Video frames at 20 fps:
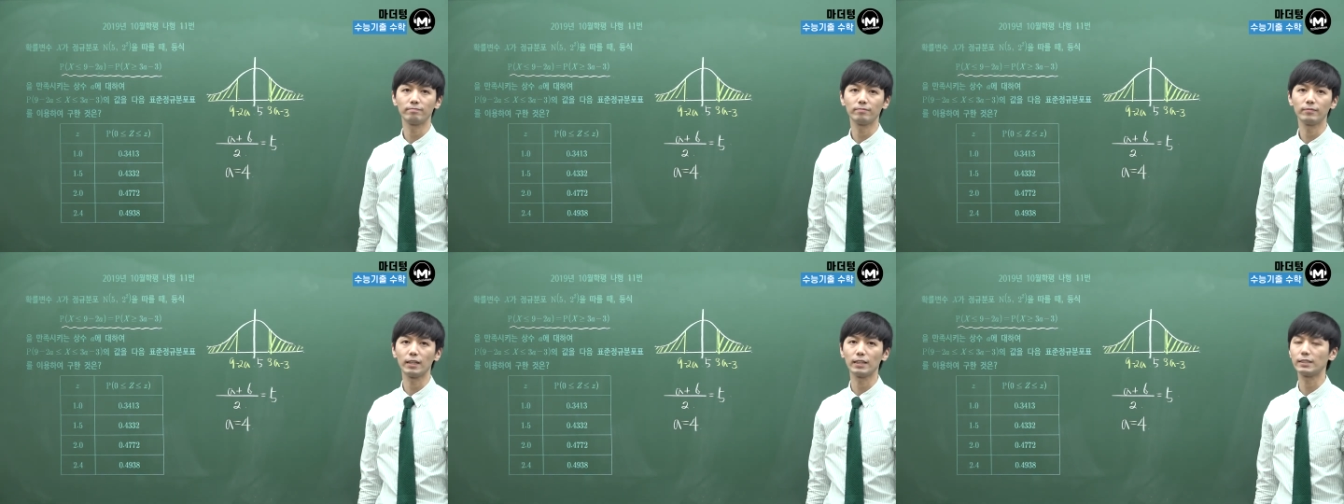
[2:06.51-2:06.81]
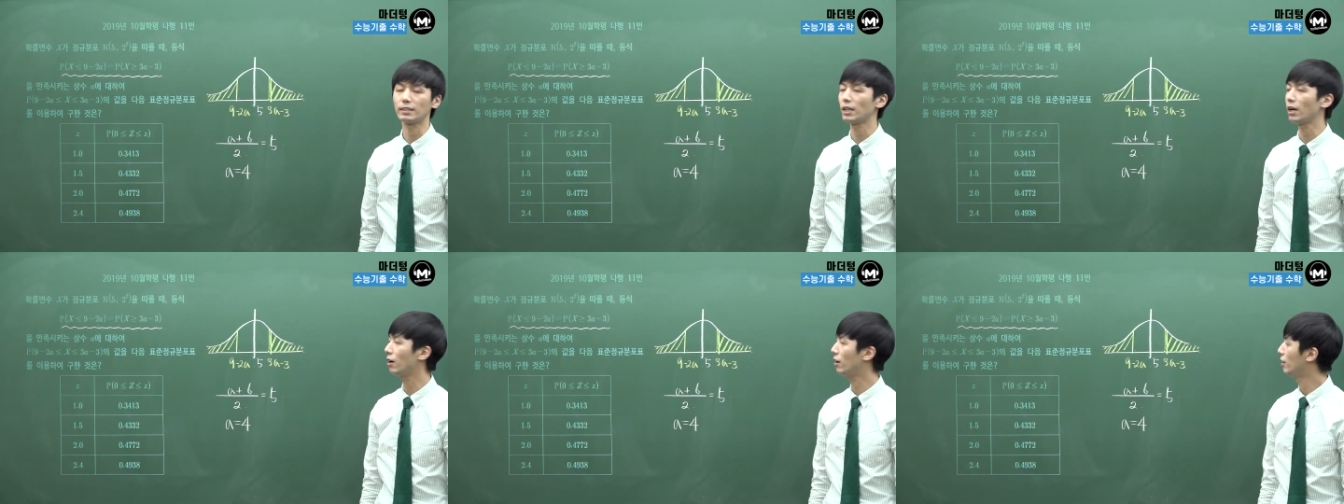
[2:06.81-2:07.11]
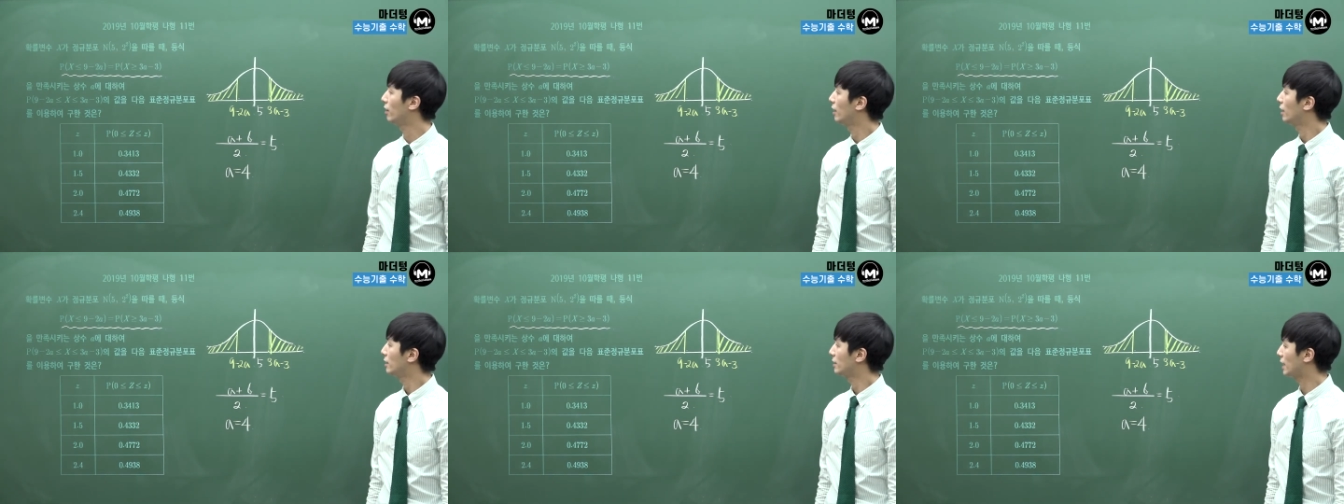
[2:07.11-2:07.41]
됐죠?
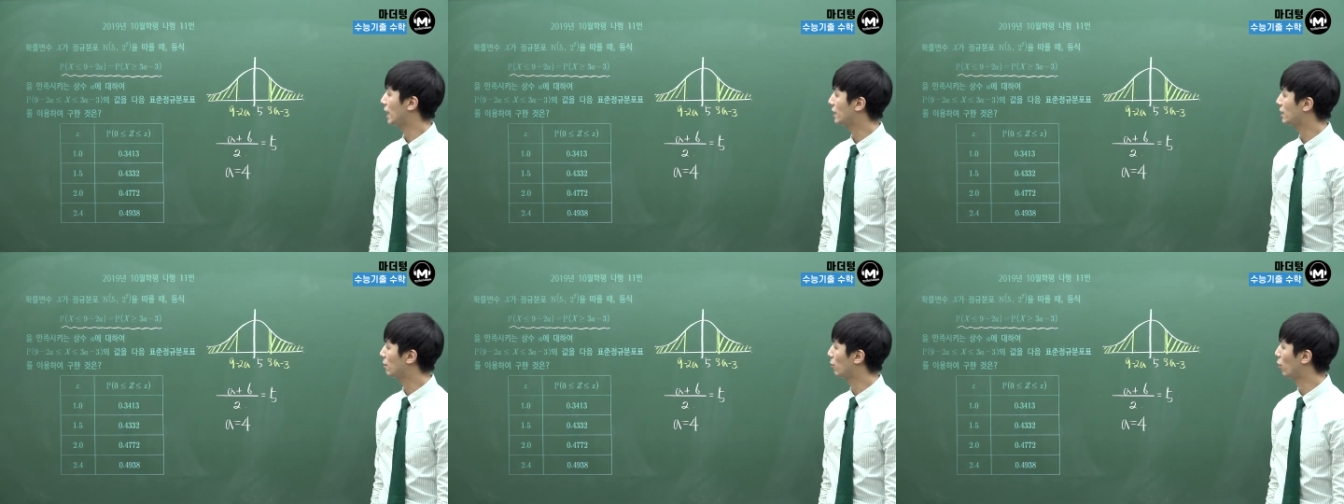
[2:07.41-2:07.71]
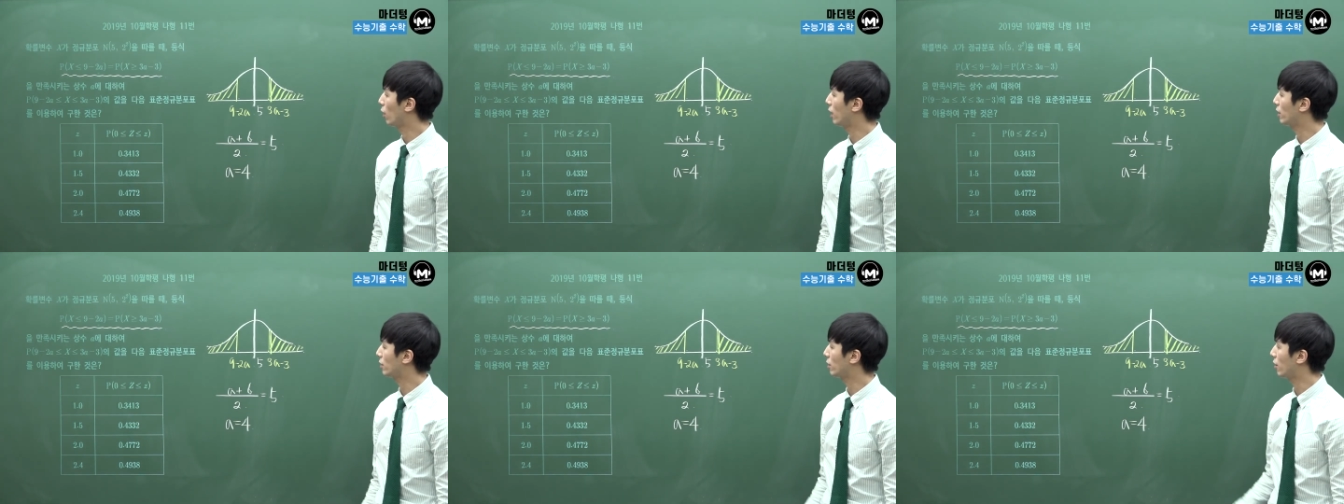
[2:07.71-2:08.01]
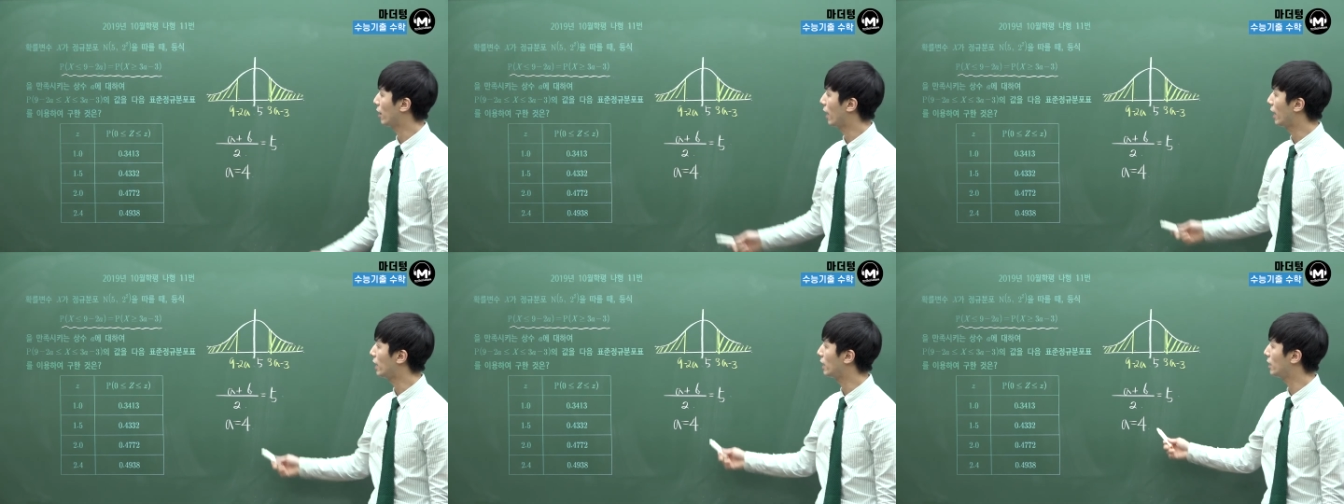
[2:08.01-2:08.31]
자 이제 뭐 하는
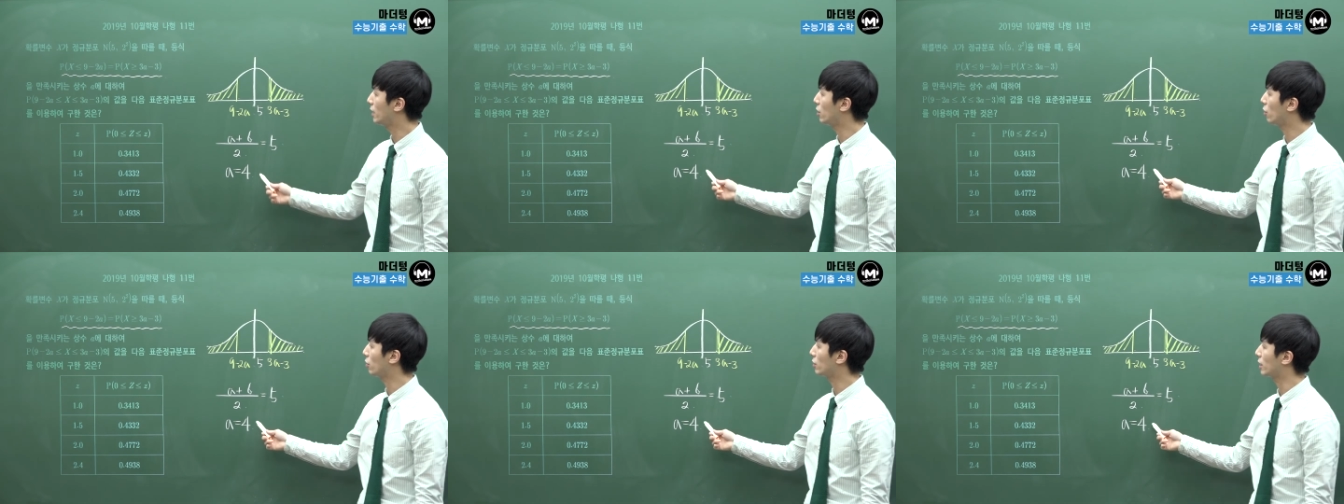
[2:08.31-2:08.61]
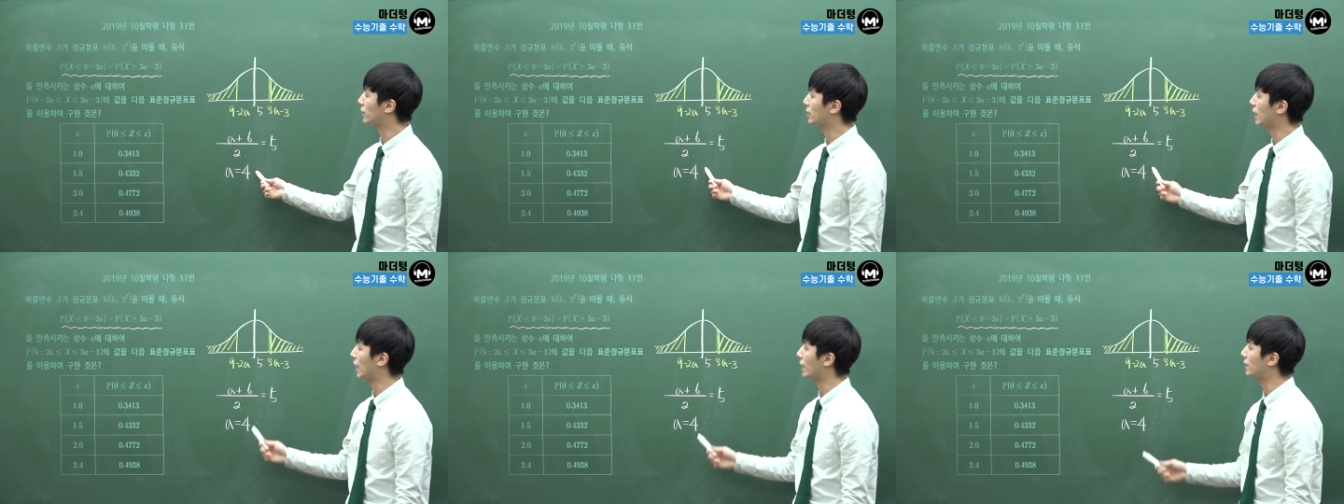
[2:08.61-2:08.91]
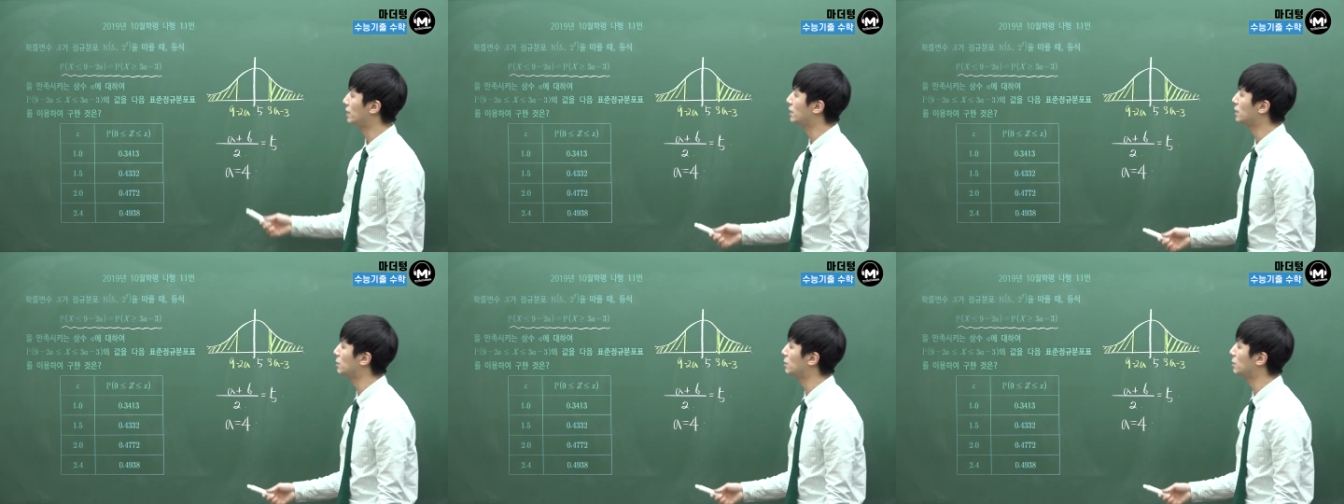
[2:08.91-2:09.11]
거 A를 여기다 4를